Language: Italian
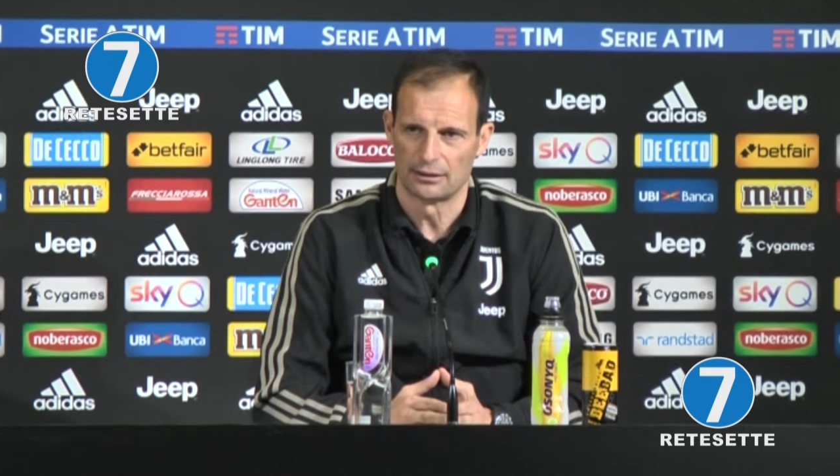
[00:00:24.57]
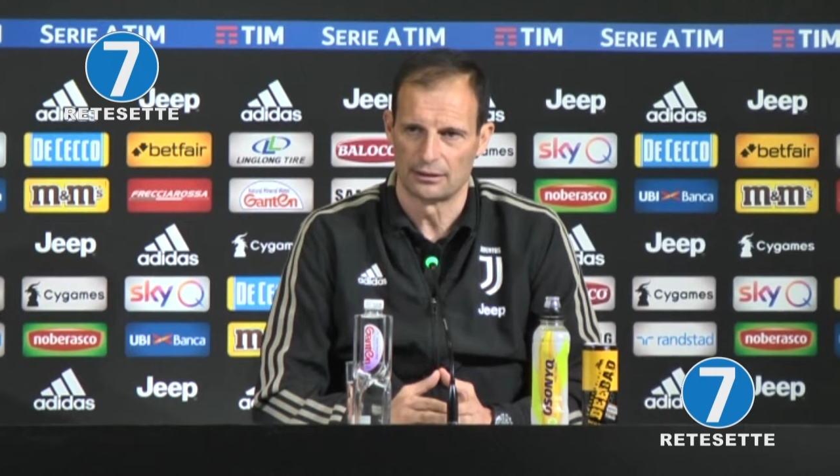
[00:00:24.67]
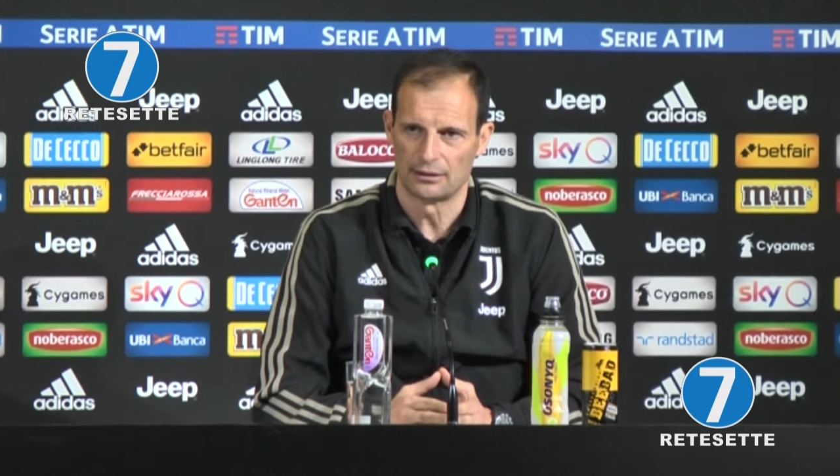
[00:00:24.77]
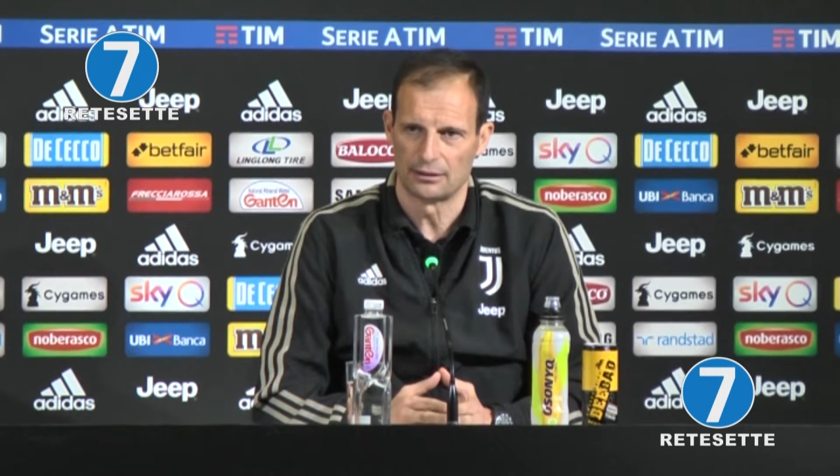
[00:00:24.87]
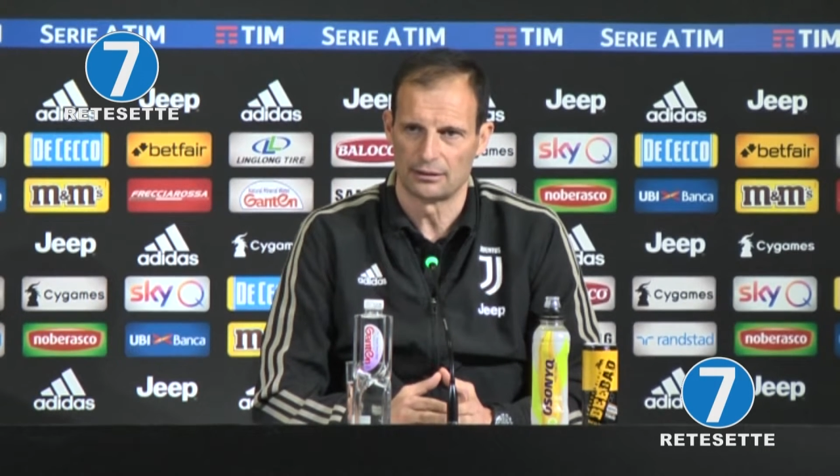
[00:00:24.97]

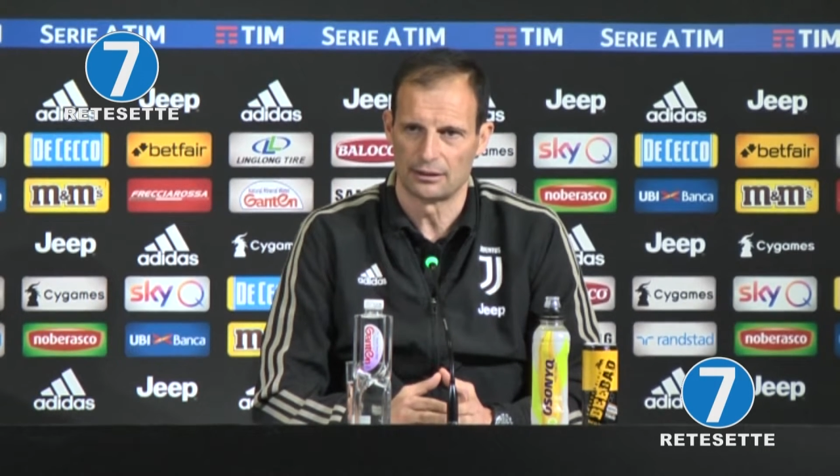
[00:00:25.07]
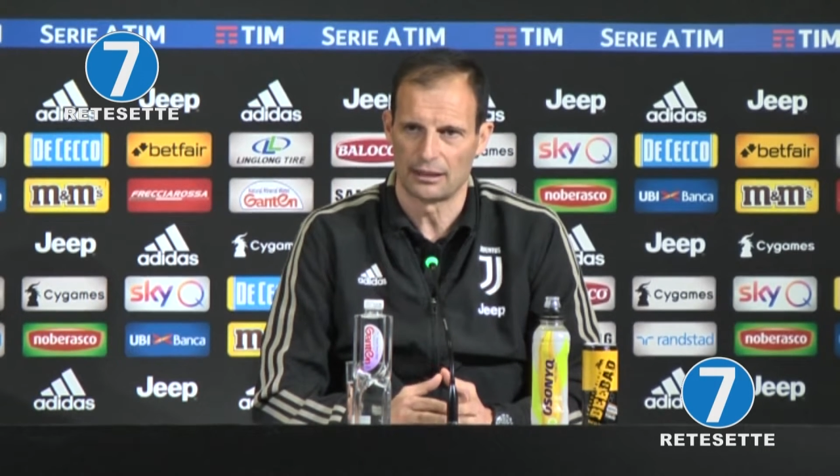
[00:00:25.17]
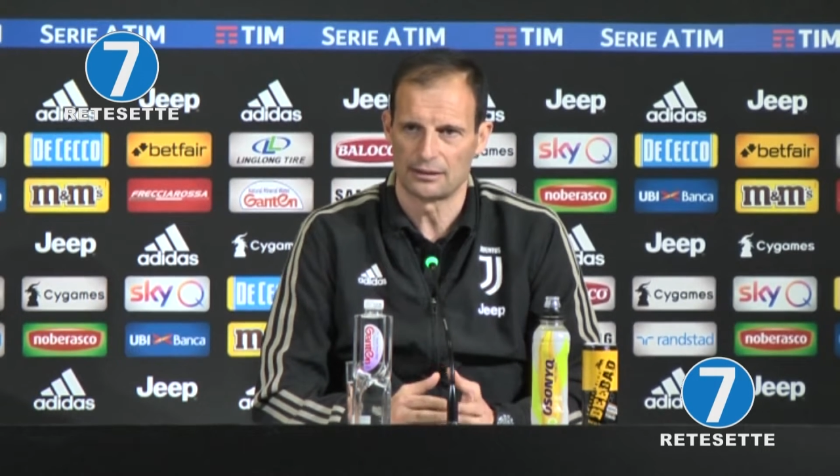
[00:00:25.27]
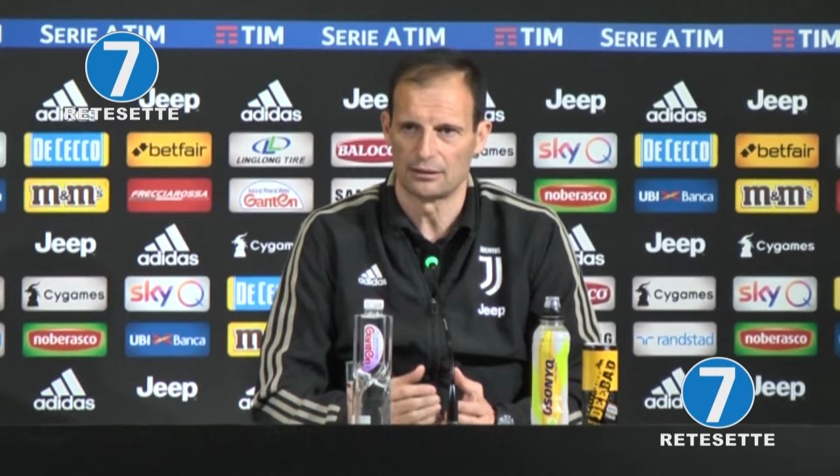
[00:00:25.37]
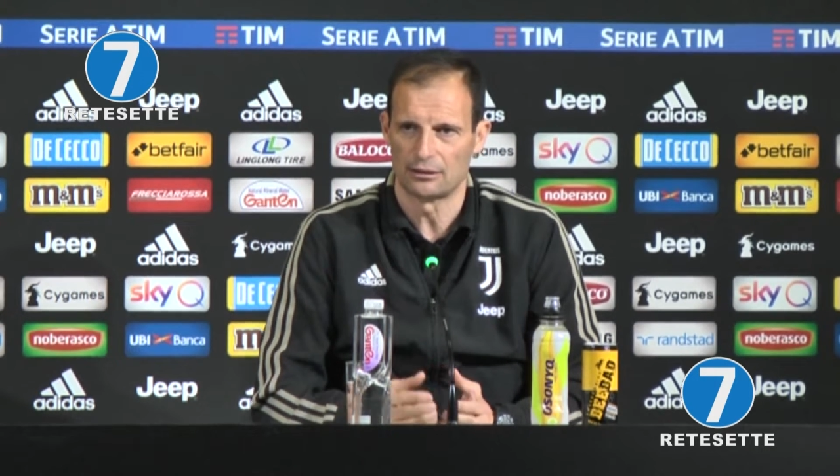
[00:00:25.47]
eh,
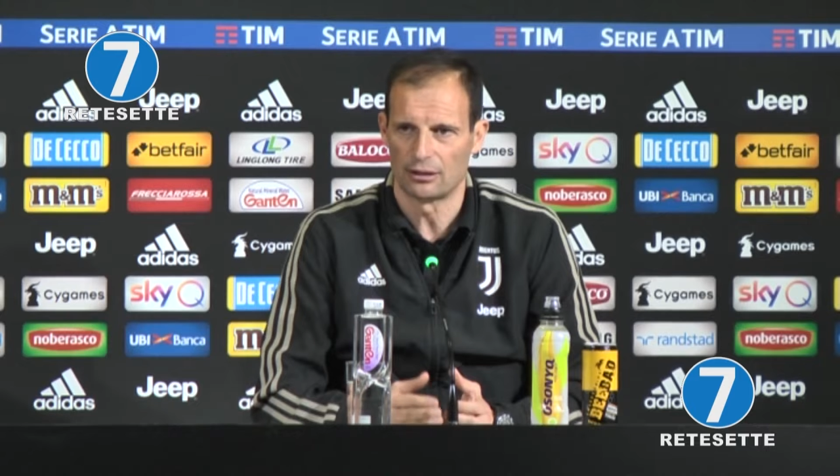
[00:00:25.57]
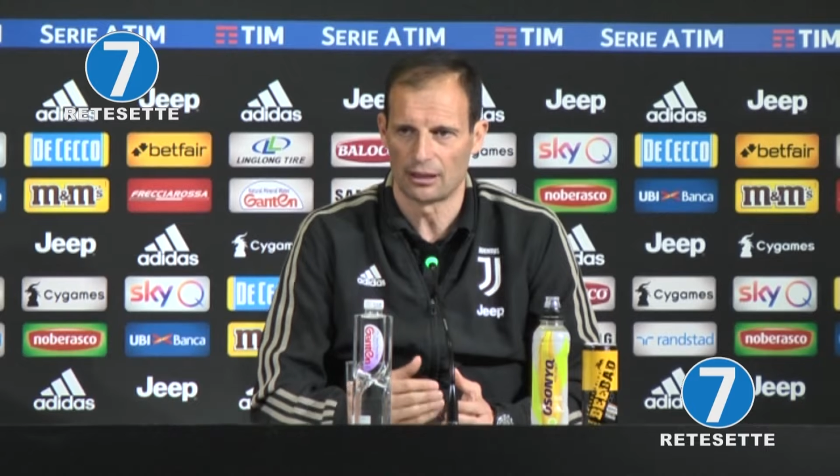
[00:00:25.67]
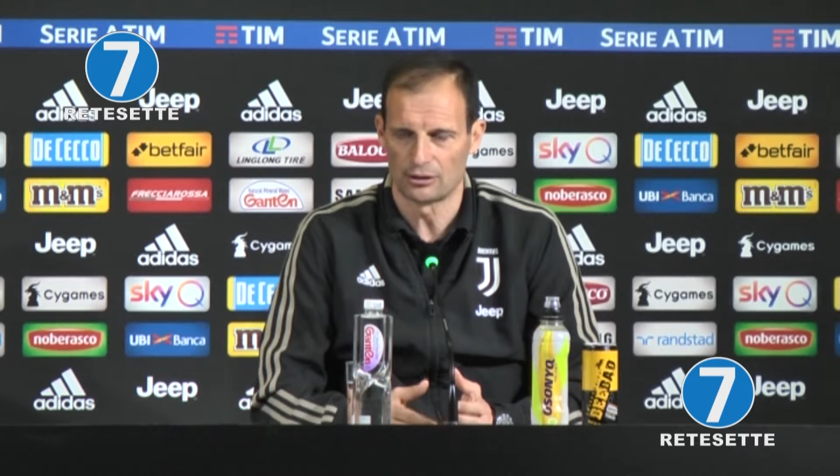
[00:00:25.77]
la, la